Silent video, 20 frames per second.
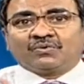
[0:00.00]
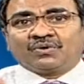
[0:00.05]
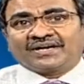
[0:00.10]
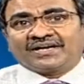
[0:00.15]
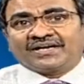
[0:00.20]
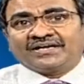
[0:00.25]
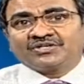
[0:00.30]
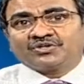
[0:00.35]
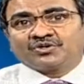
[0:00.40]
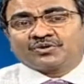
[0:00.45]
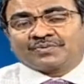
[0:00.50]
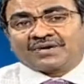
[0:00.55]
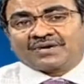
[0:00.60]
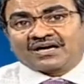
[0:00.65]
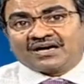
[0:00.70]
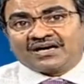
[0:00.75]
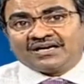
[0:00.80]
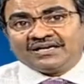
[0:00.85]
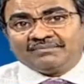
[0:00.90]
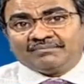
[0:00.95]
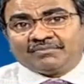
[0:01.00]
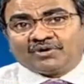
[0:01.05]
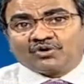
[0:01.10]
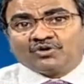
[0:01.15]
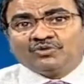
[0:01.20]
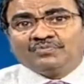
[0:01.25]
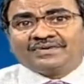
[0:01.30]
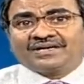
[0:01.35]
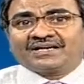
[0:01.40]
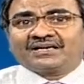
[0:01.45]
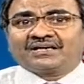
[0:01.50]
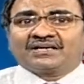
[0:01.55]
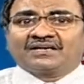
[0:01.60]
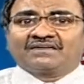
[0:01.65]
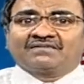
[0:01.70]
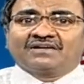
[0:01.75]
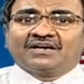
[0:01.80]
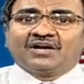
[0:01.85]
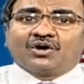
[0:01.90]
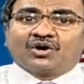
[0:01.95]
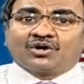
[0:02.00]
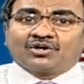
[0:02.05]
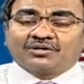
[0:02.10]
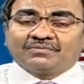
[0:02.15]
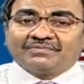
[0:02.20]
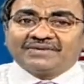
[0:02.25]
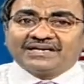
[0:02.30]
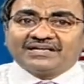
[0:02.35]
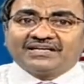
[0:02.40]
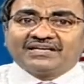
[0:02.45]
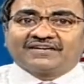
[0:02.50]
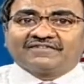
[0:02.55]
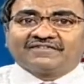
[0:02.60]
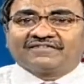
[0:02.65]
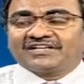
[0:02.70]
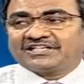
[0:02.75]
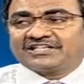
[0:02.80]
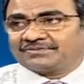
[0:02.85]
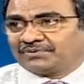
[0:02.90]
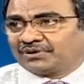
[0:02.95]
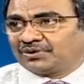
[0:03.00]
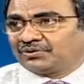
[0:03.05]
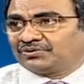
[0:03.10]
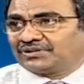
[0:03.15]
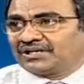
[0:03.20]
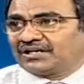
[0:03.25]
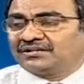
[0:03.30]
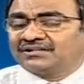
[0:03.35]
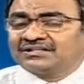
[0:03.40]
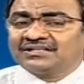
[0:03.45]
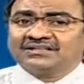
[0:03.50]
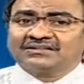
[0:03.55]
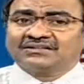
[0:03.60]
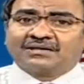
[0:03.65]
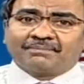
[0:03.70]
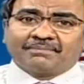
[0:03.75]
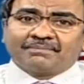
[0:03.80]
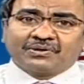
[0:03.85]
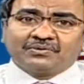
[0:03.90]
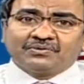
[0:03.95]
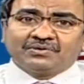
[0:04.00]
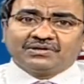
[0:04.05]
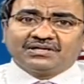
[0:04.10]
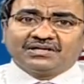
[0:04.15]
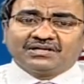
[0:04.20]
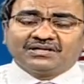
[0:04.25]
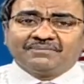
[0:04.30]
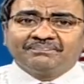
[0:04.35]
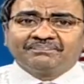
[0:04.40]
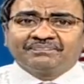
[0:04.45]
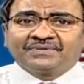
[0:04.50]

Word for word: ఒక ఏజ్ గ్రూప్లో కానీ బరువు పెరగటం వల్ల ఆటోమేటిక్ రిఫ్లెక్స్ పెరుగుతాయి అందుకని తప్పకుండా